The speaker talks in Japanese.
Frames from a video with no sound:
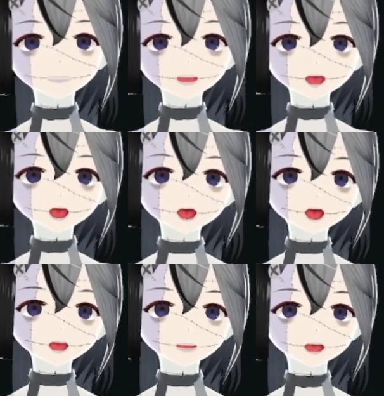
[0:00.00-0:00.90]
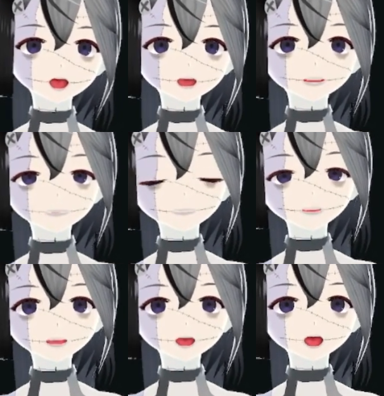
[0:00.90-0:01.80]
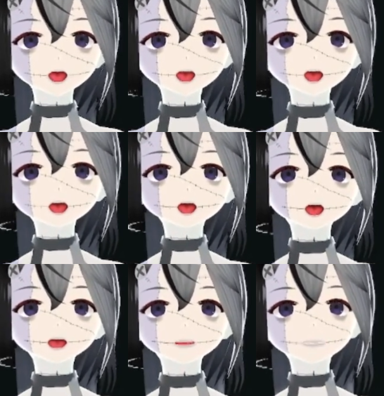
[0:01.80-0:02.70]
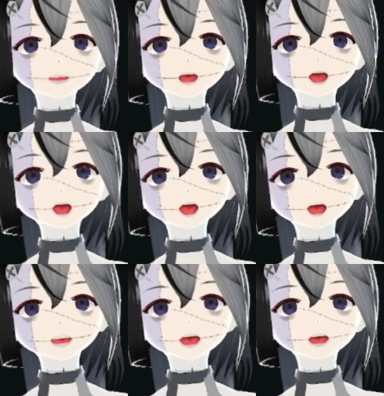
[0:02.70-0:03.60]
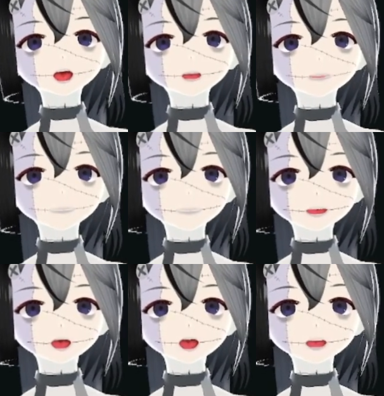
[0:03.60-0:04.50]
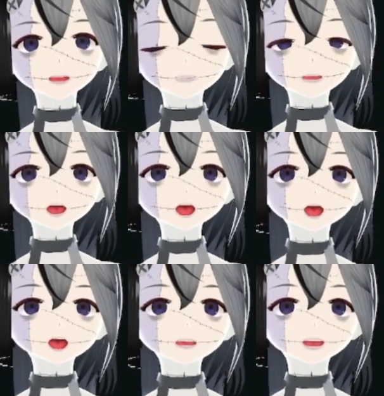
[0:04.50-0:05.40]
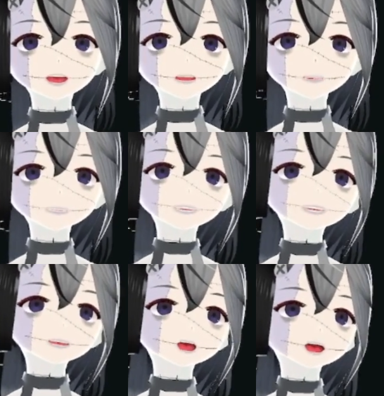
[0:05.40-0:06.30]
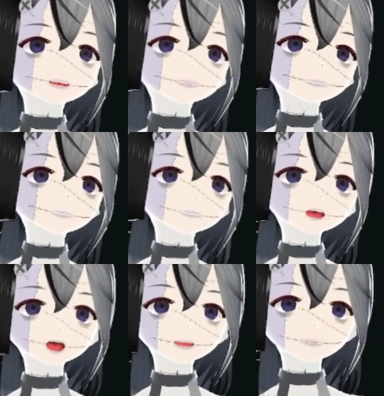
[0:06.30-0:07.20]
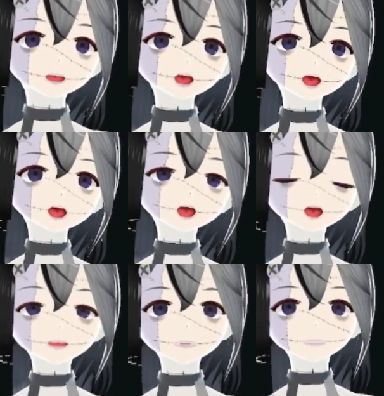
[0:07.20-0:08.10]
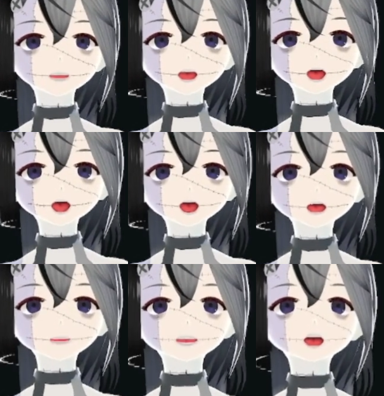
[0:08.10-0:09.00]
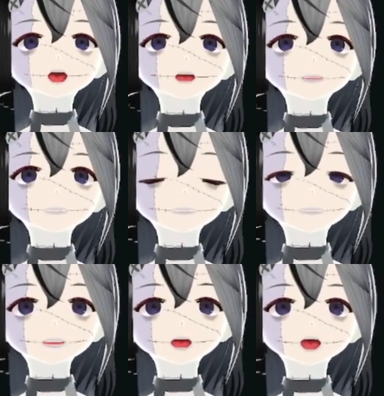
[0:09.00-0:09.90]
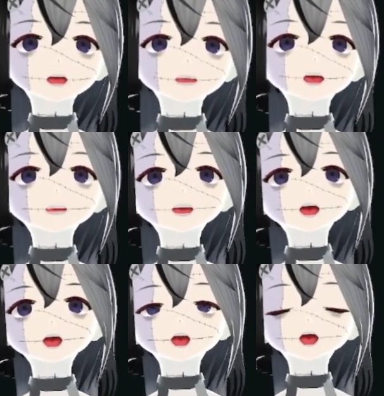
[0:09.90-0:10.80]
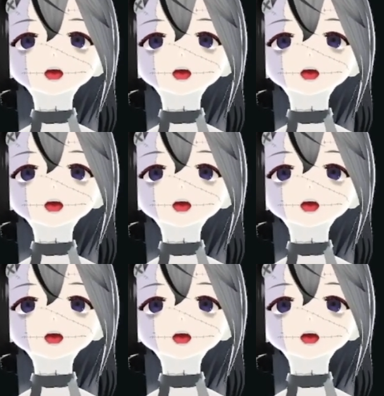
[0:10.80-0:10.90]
い形になるのかなと思います。はい。ファイレクシャーの門、ポータルがね、めちゃくちゃ強かったということで、はい。これをめちゃくちゃ強く使いたいと。で、そうなった時に、